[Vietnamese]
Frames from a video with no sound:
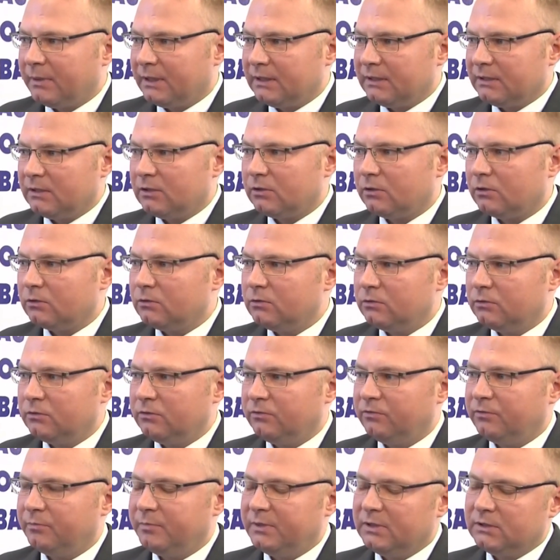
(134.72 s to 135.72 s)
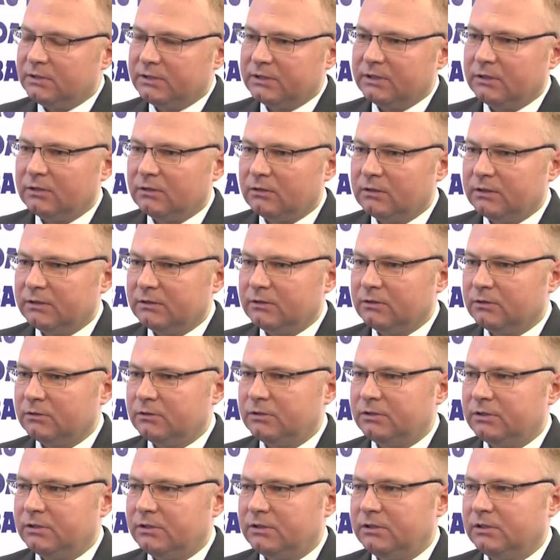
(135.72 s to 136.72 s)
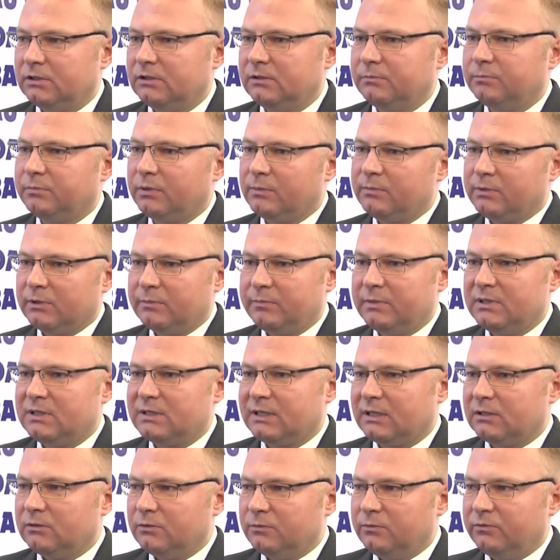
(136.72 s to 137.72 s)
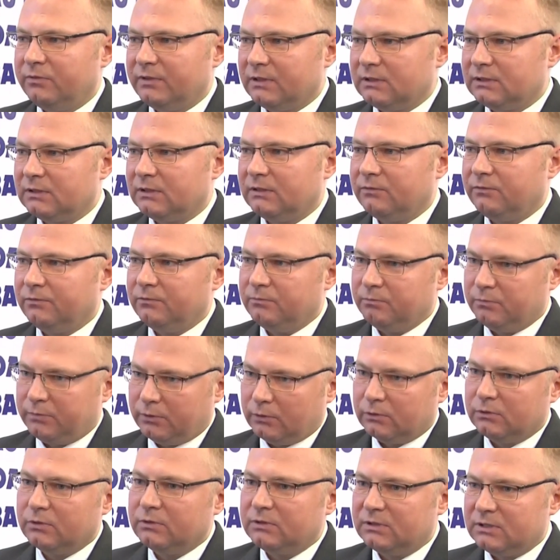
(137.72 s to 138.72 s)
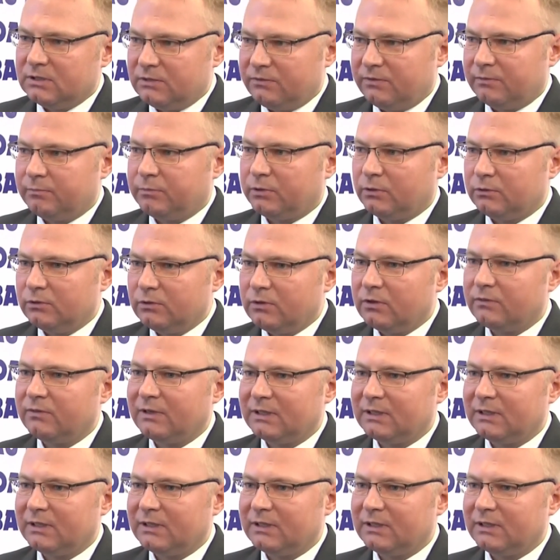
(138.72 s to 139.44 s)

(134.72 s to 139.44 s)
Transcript: Ở Việt Nam có nhiều loại nông sản rất ngon và có thể xuất khẩu sang các nước châu Âu.